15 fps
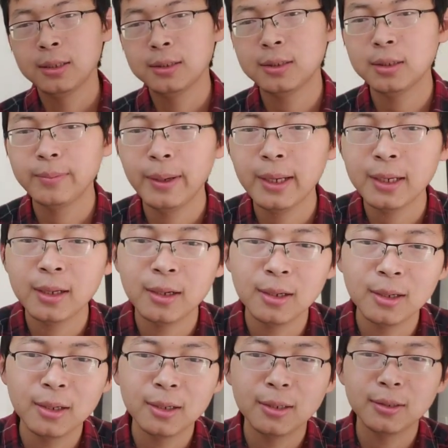这边
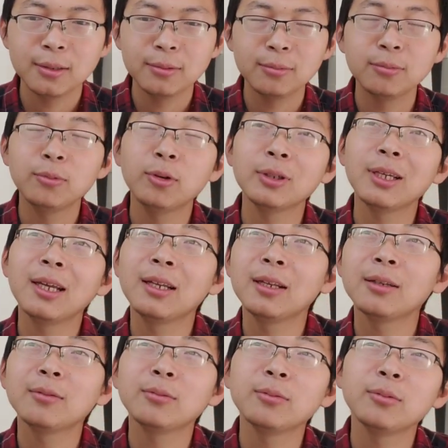呢，我在
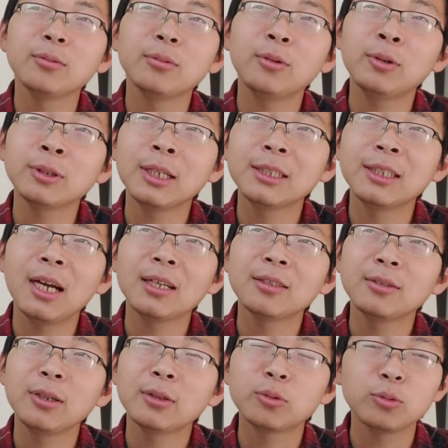我在加
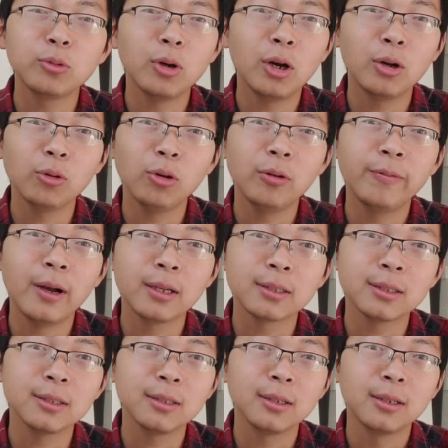州也租过好多
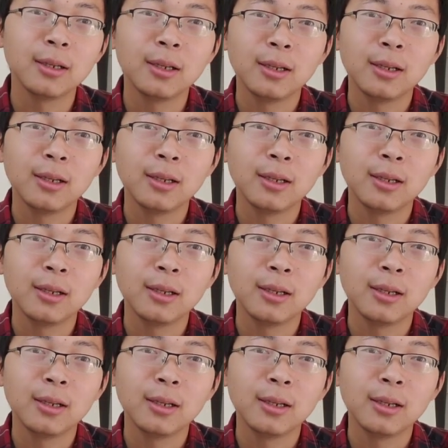房子，